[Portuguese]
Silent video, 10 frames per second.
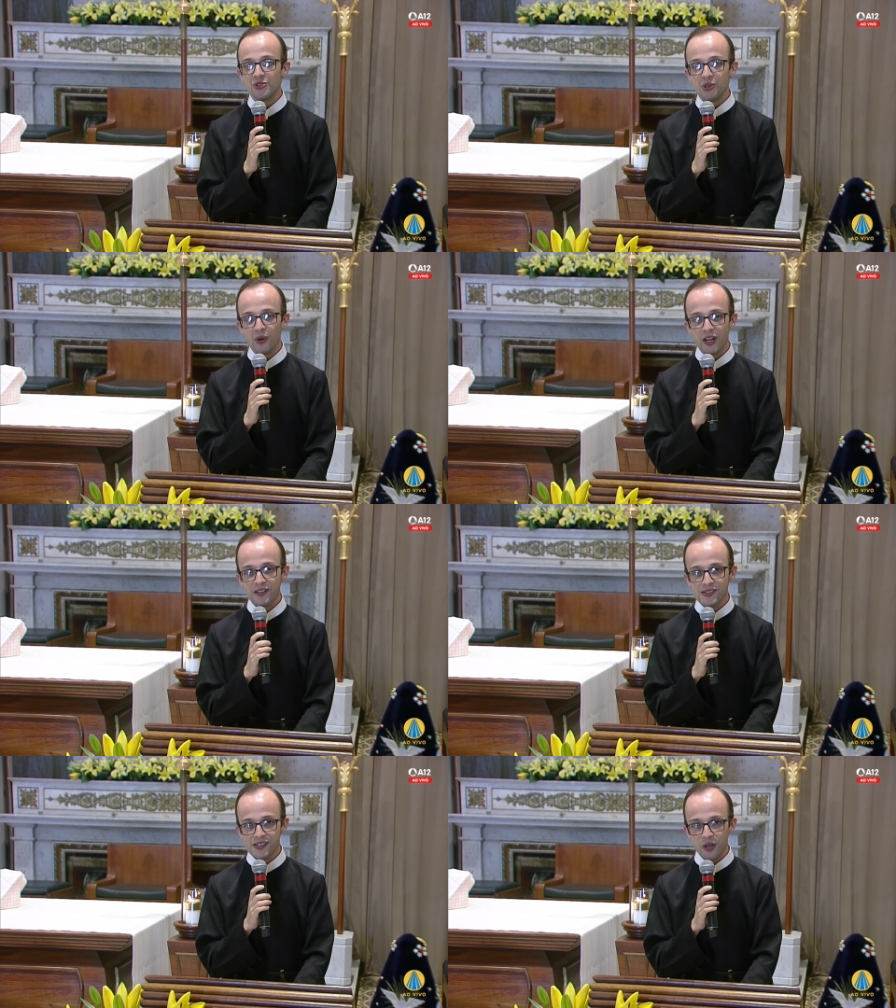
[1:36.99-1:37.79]
de
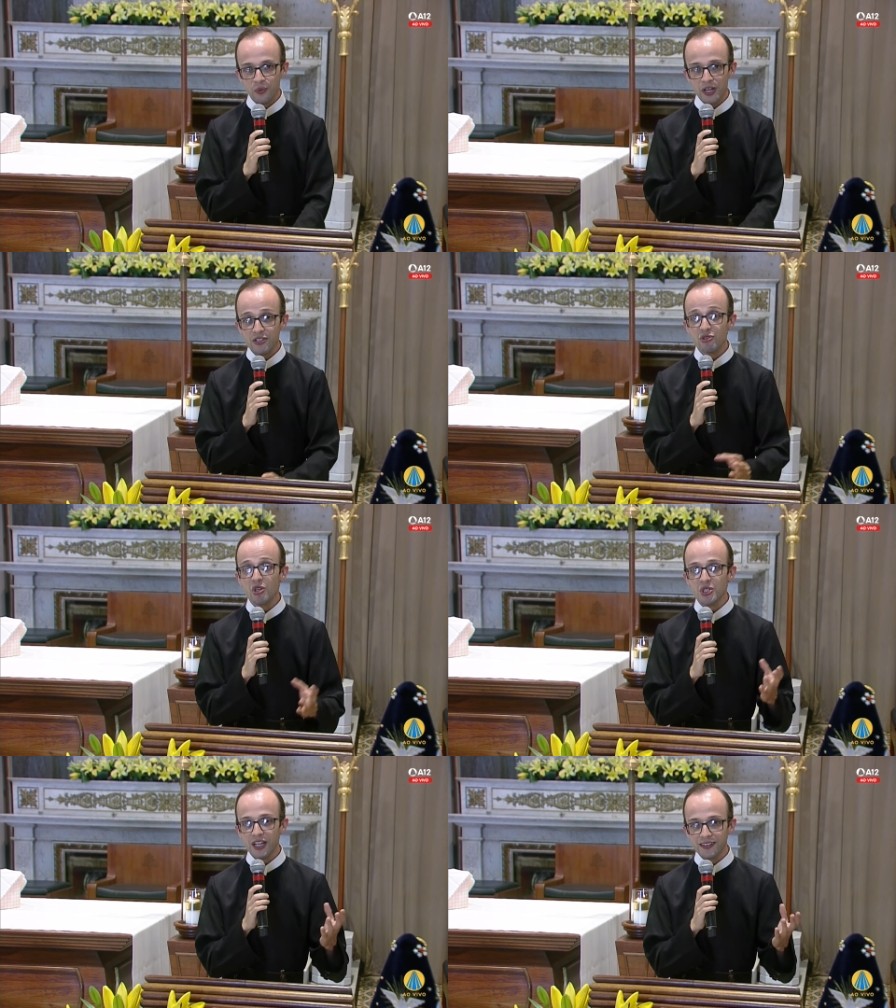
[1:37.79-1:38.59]
oração
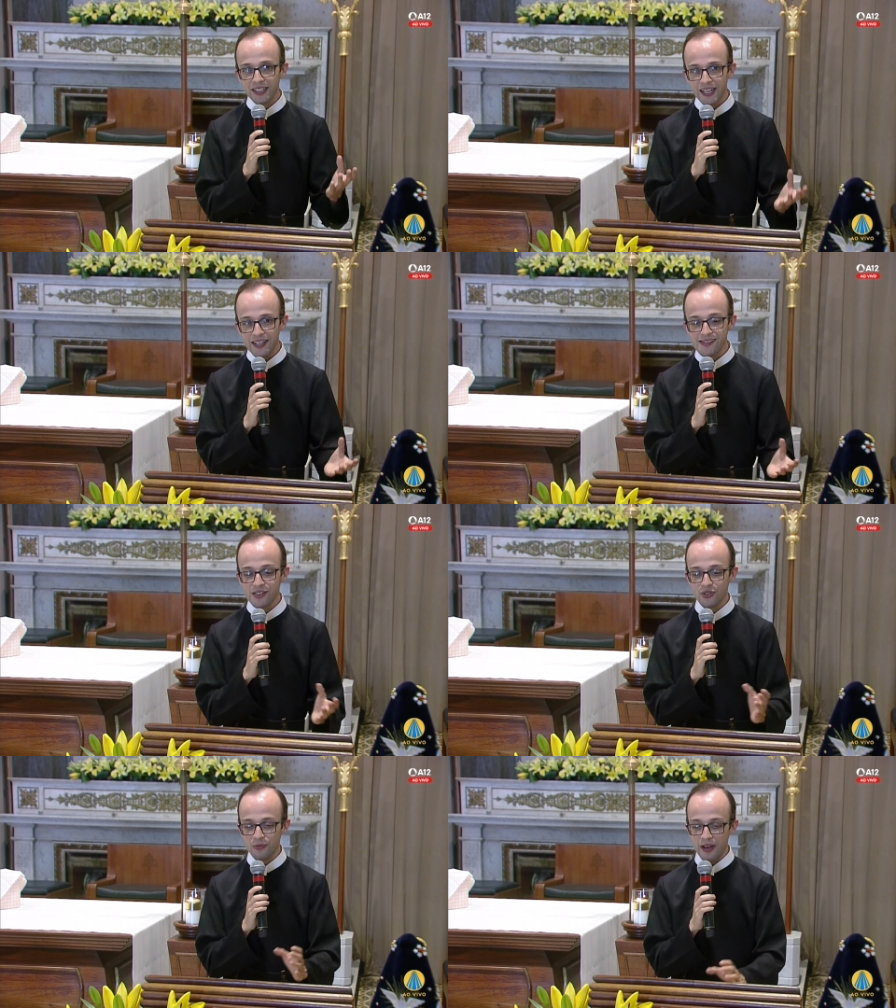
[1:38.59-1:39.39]
neste dia
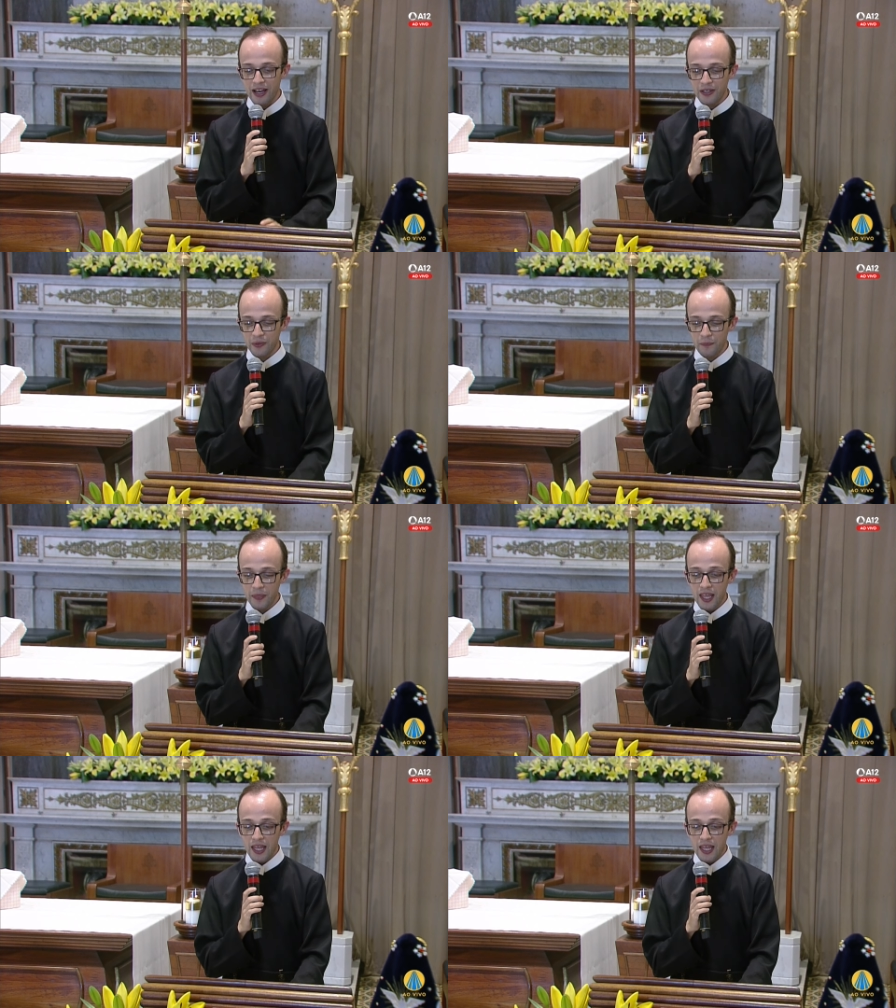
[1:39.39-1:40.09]
13 de maio.